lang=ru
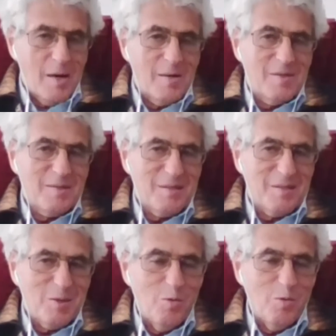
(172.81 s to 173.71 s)
Э,
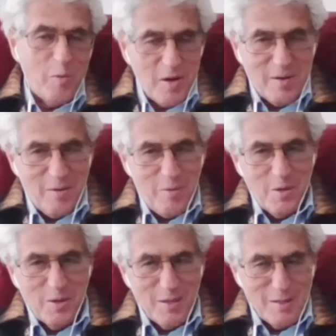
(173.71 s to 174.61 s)
значит, ну, во-первых,
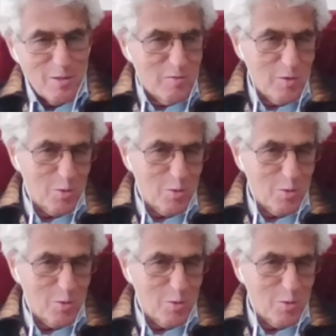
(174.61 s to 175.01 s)
во-первых, я надеюсь